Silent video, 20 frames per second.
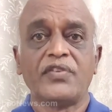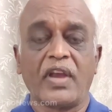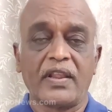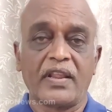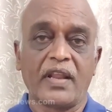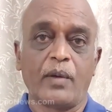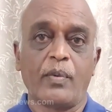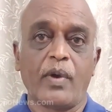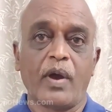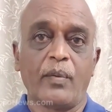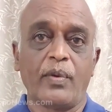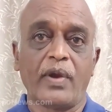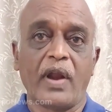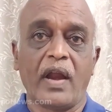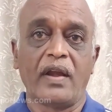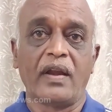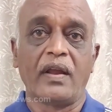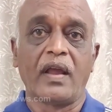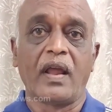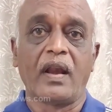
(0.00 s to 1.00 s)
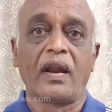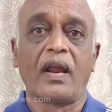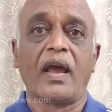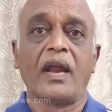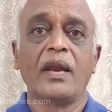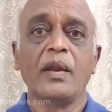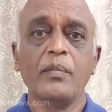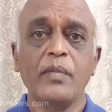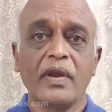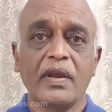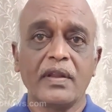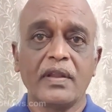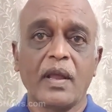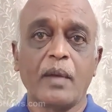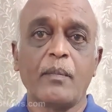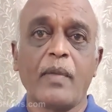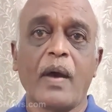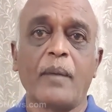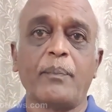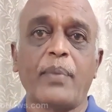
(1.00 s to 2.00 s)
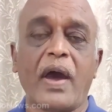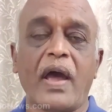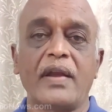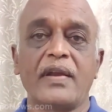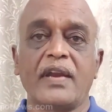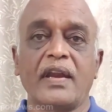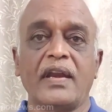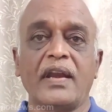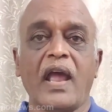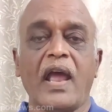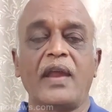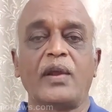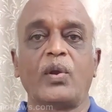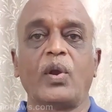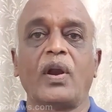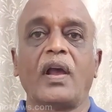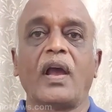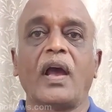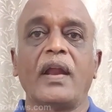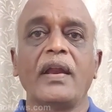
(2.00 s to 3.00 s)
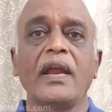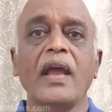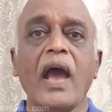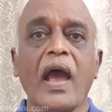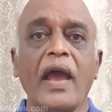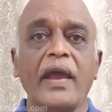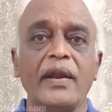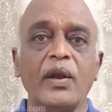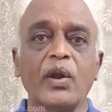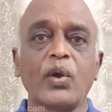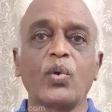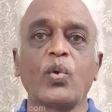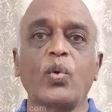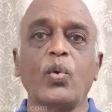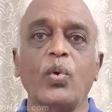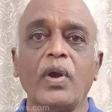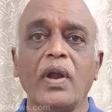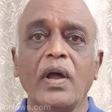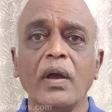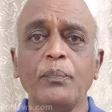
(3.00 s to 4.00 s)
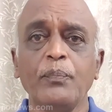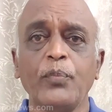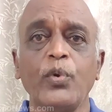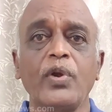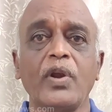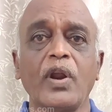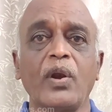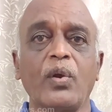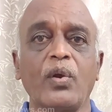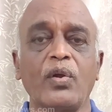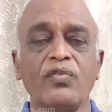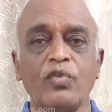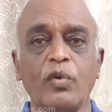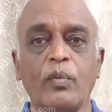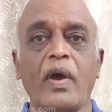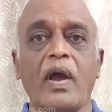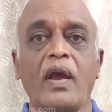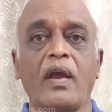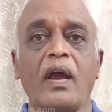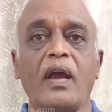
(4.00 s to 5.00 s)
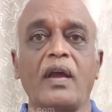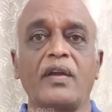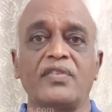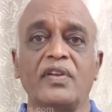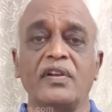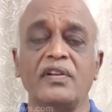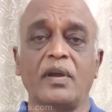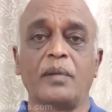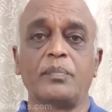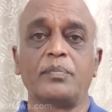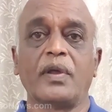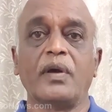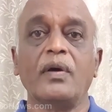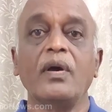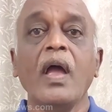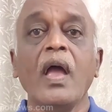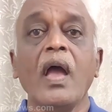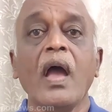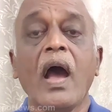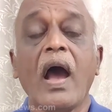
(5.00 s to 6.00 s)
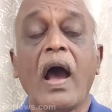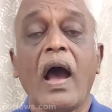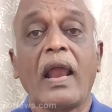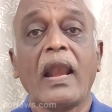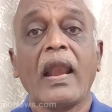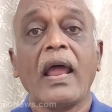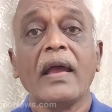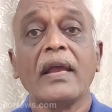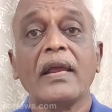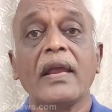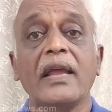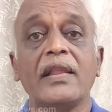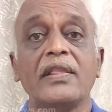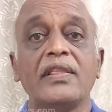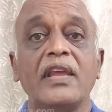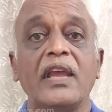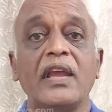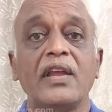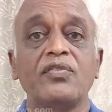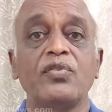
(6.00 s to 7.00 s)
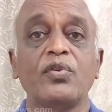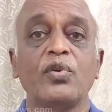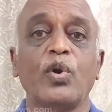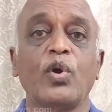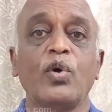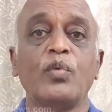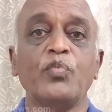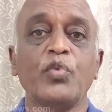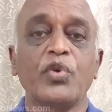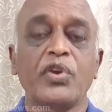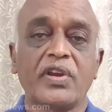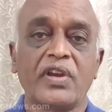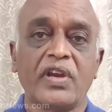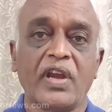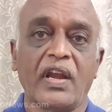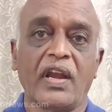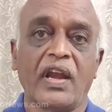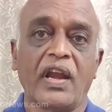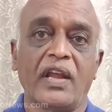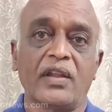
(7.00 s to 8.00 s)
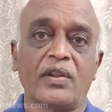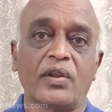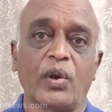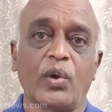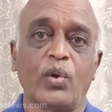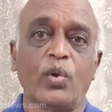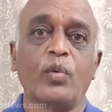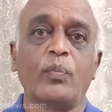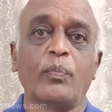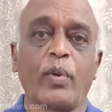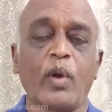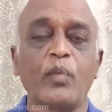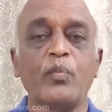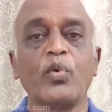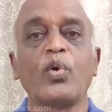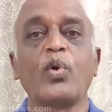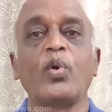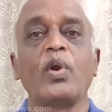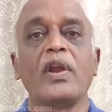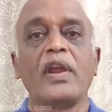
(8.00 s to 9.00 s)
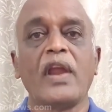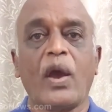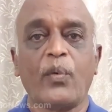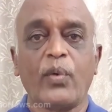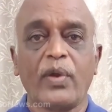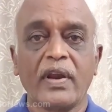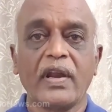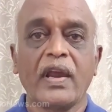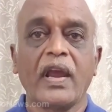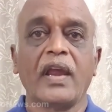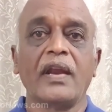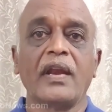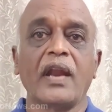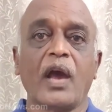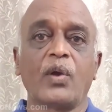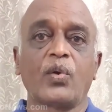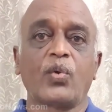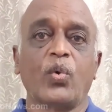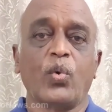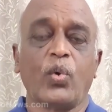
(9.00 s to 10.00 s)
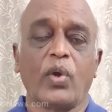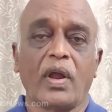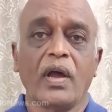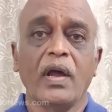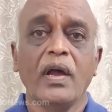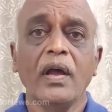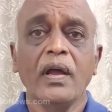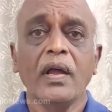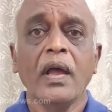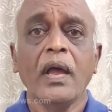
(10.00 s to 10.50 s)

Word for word: చంద్రబాబు నాయుడు గారు కానీ మిగతా మా పార్టీ నాయకులు కానీ ఆయనకు కూడా పుట్టినరోజు శుభాకాంక్షలు చెప్తాం అలాగే దేశంలో ముఖ్య నేతలు ప్రముఖులు ఎవరికైనా కూడా